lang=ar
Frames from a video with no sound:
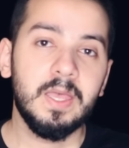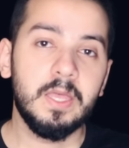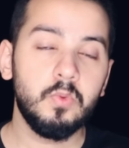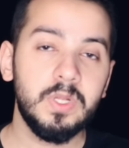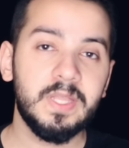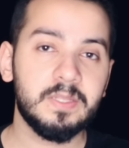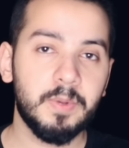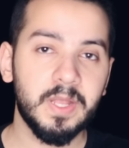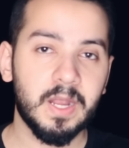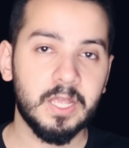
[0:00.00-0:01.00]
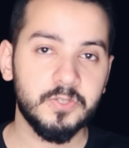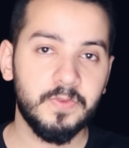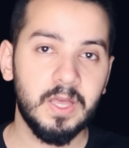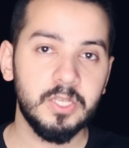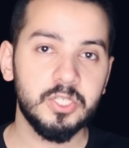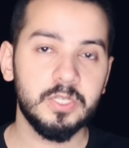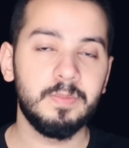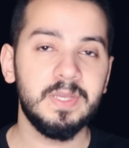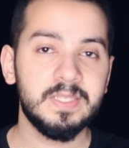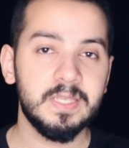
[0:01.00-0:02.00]
انولدت بريا راجفانش
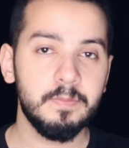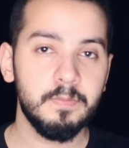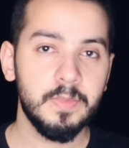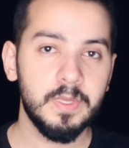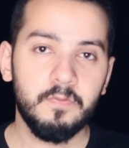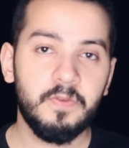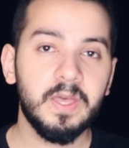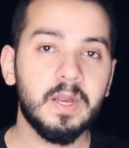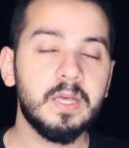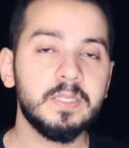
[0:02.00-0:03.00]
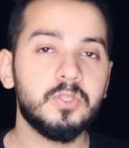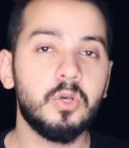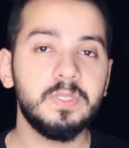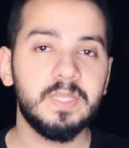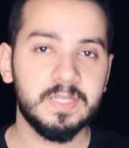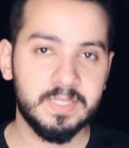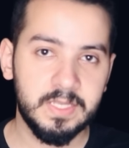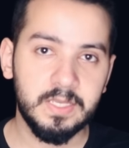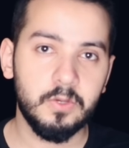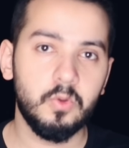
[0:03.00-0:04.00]
باسم فيرا سوندر
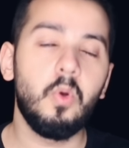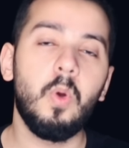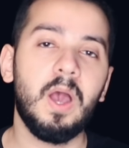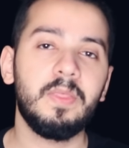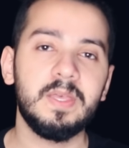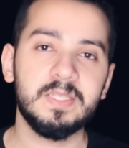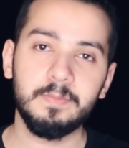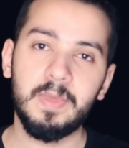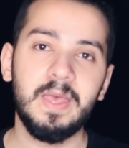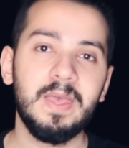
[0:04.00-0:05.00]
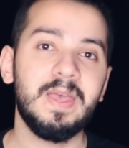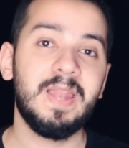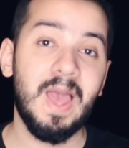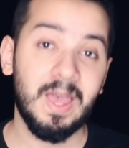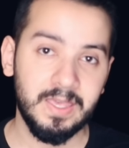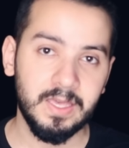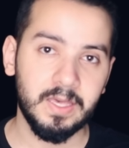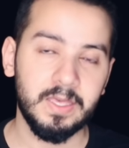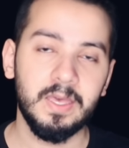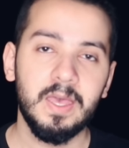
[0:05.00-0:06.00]
سينغ وهو هذا اسمها
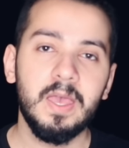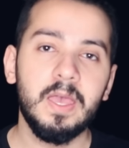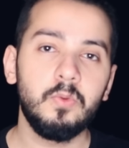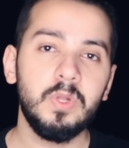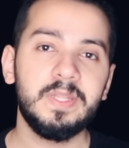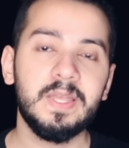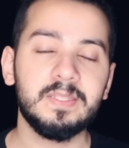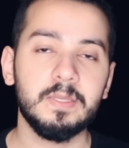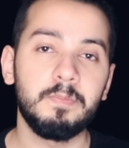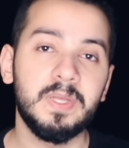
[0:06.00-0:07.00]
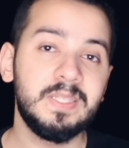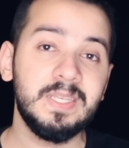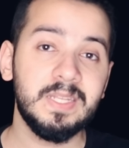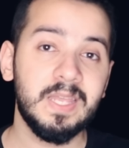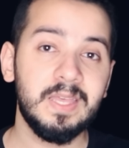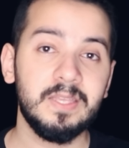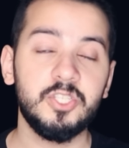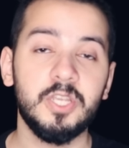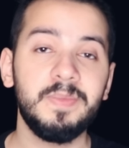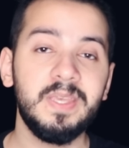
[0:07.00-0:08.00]
الحقيقي انولدت بمدينة
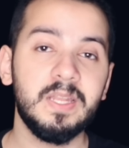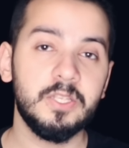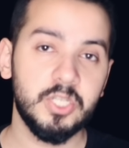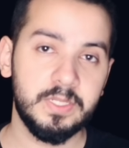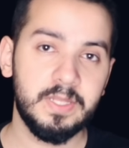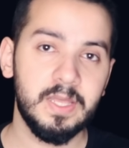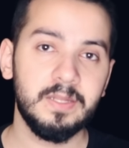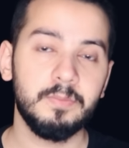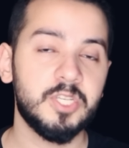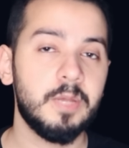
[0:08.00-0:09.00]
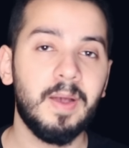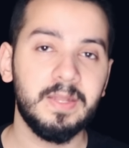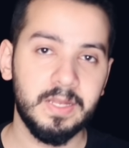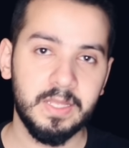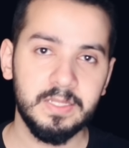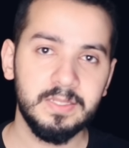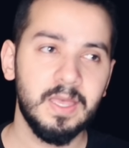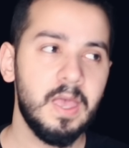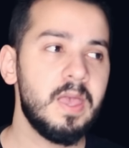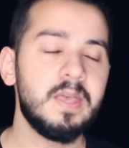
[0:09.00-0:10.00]
جميلة جدا بشمال الهند
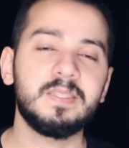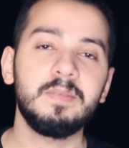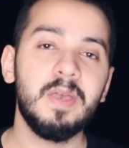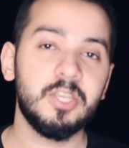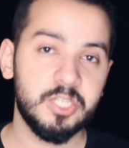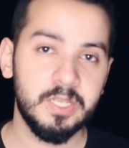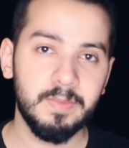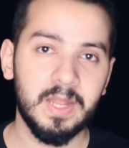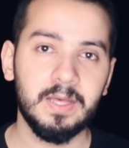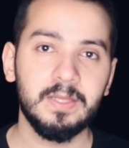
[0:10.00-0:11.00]
اسمها الشيملا